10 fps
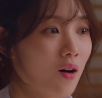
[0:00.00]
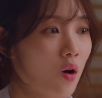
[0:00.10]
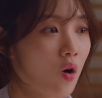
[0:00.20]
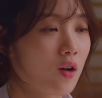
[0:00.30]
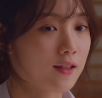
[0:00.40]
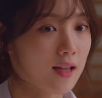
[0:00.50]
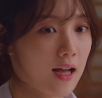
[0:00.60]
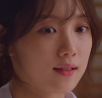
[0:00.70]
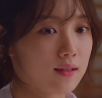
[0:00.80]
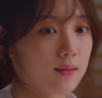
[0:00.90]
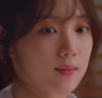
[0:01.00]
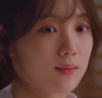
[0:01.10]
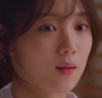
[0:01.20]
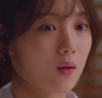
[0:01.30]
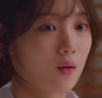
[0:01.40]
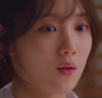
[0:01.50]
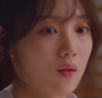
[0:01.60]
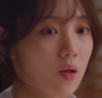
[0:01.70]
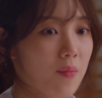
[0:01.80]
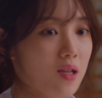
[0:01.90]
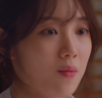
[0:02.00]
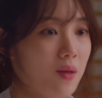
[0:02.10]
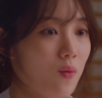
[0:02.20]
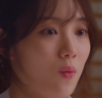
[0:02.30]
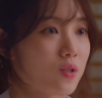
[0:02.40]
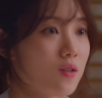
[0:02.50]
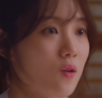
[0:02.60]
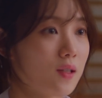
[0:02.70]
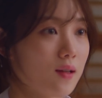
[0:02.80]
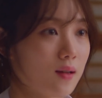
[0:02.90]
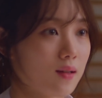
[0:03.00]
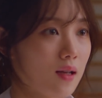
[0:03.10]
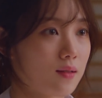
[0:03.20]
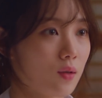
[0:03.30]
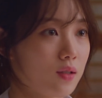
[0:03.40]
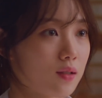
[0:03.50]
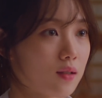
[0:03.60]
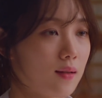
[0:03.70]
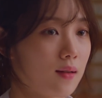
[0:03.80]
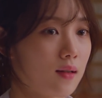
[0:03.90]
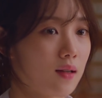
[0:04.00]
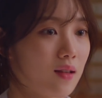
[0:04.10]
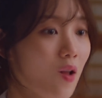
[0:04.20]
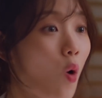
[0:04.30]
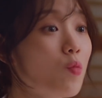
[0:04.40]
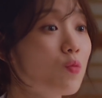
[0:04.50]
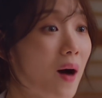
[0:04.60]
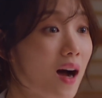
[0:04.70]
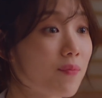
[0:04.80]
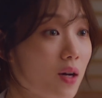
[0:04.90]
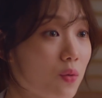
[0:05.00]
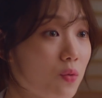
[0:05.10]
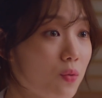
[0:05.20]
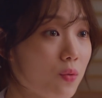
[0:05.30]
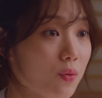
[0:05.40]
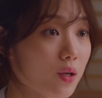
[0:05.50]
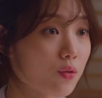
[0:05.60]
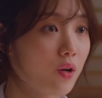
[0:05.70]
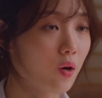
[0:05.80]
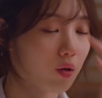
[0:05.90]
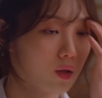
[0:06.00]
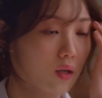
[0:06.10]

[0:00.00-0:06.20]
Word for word: 어, 일단은 선배님이 오신 것에 대해서는 너무 반갑다고 했고요.